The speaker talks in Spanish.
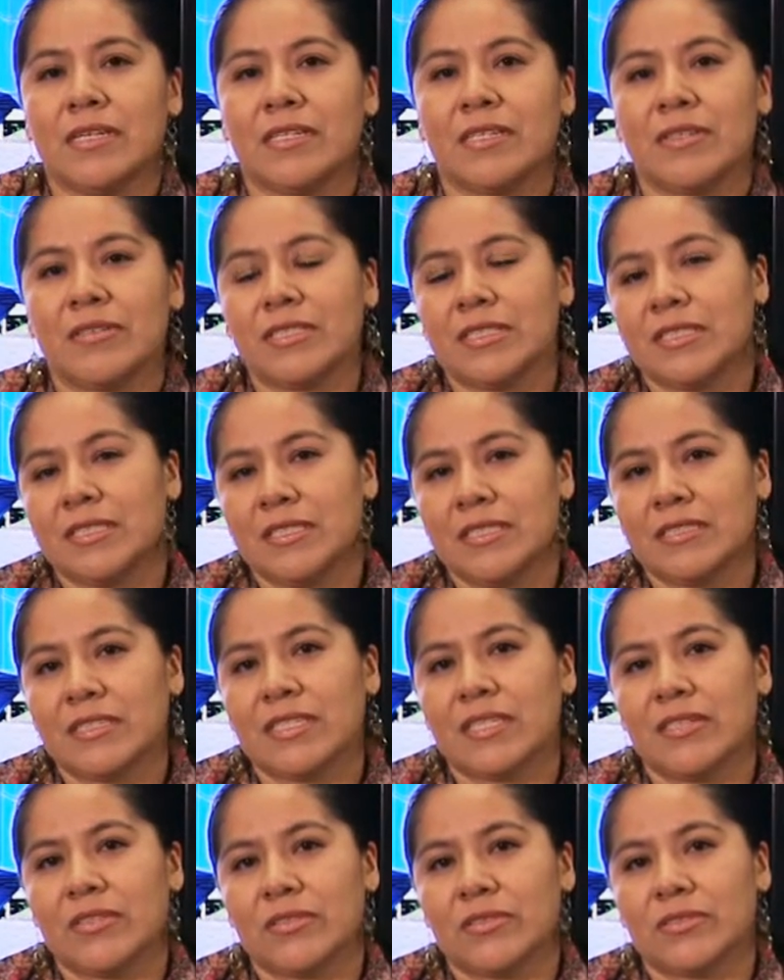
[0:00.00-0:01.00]
Quiero decirles
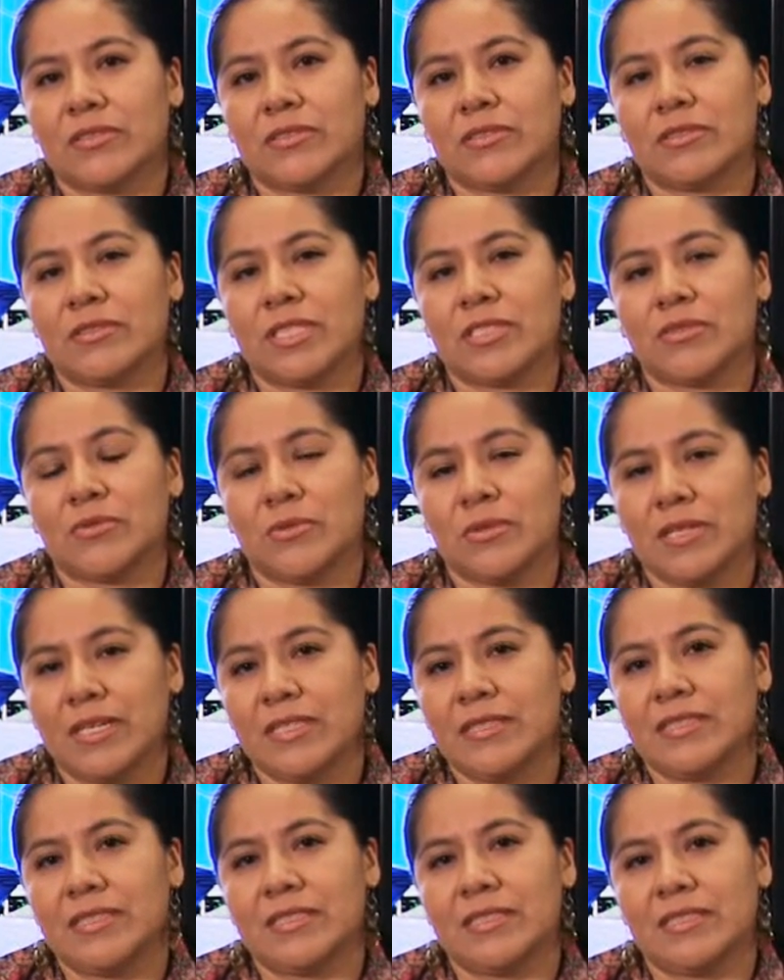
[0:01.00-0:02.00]
que los
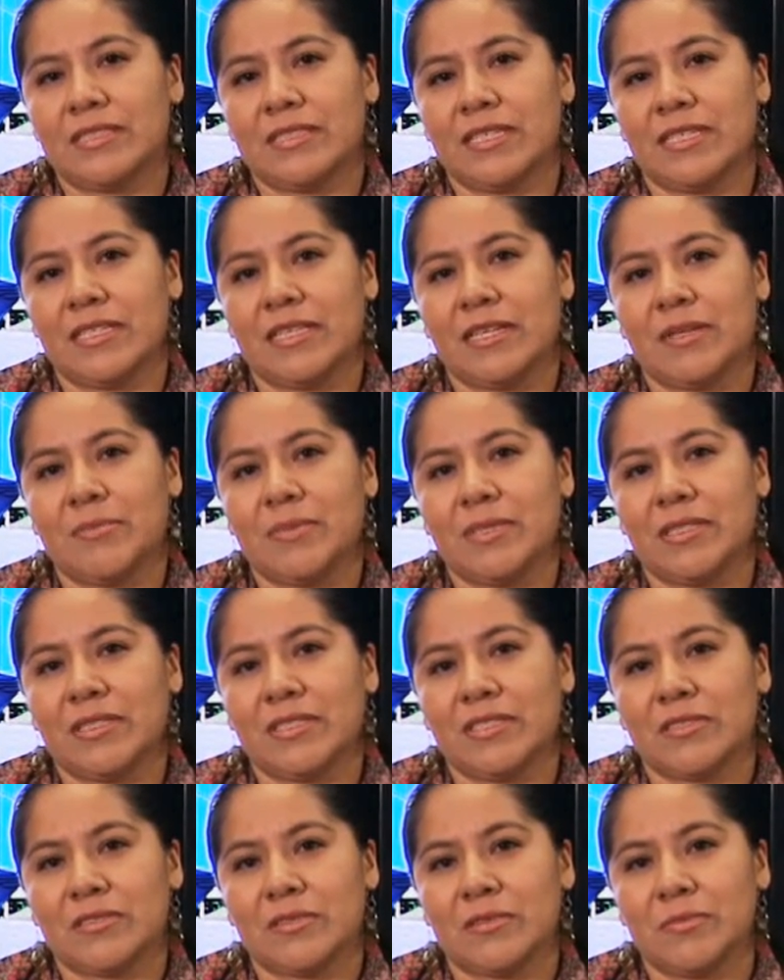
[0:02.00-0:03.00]
estudiantes
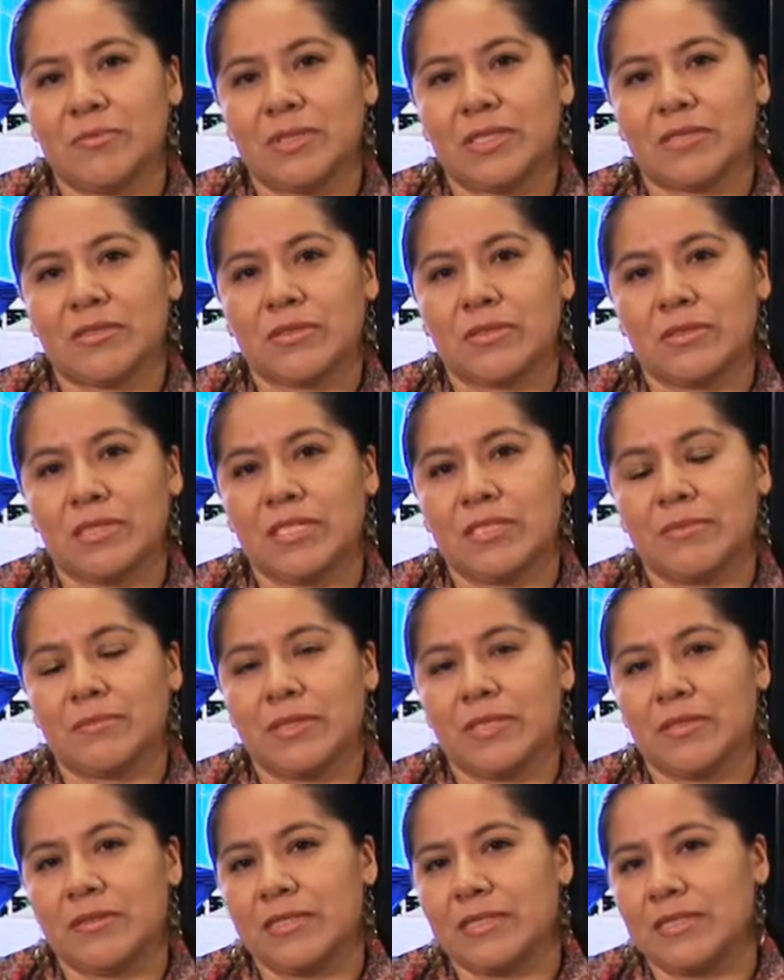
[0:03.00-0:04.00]
generalmente son personas
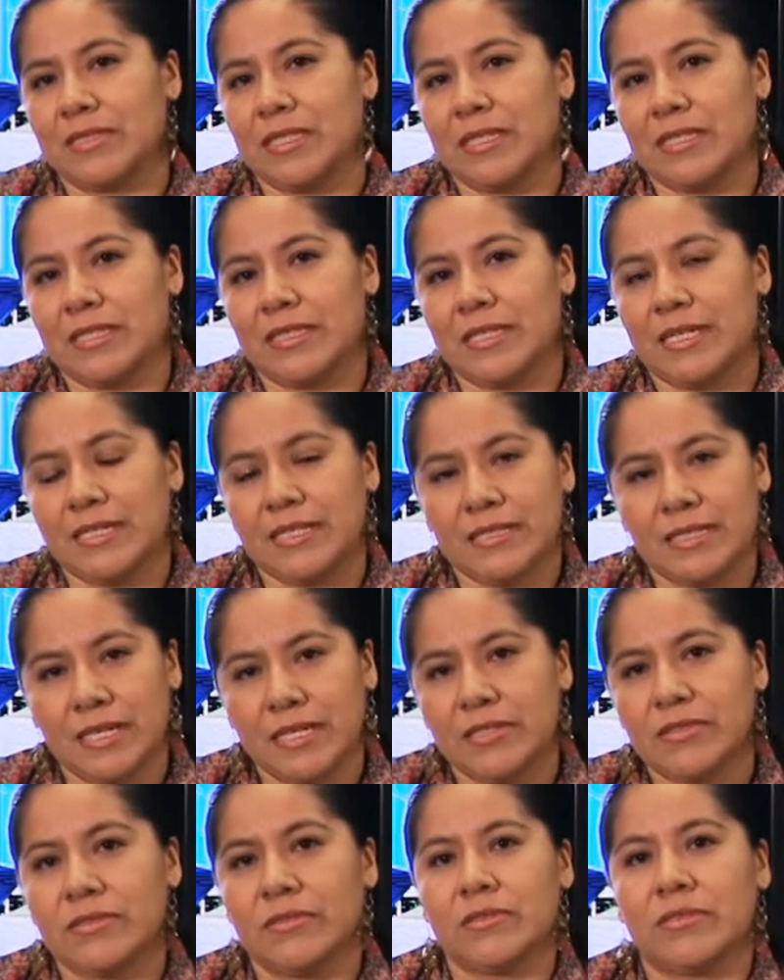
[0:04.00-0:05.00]
mayores de 30
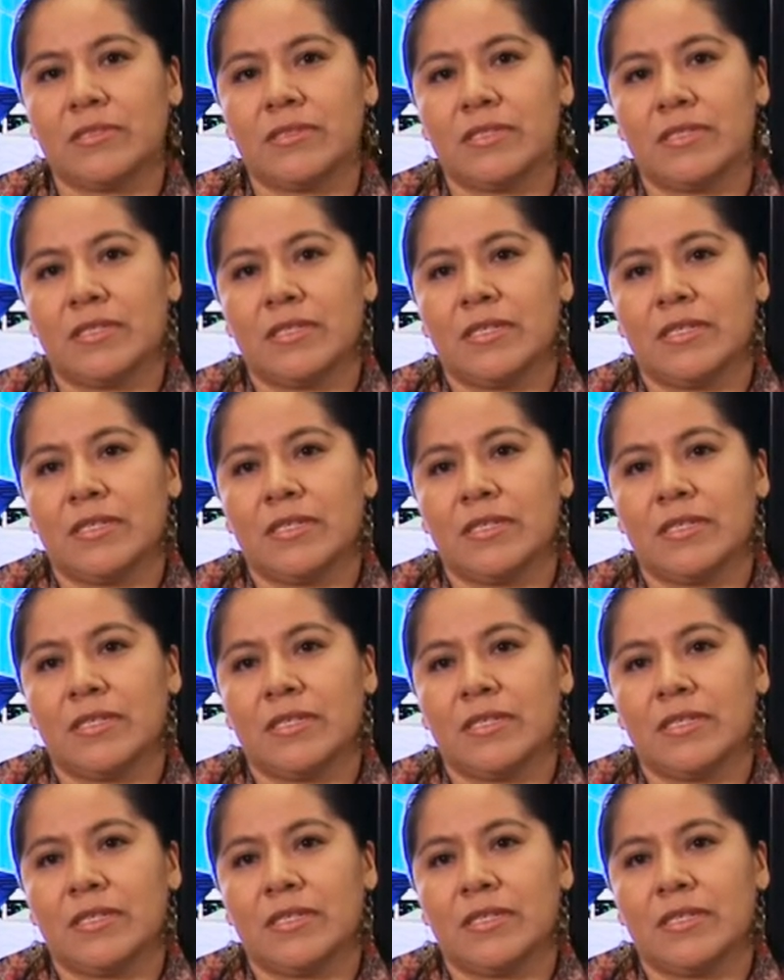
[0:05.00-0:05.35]
años,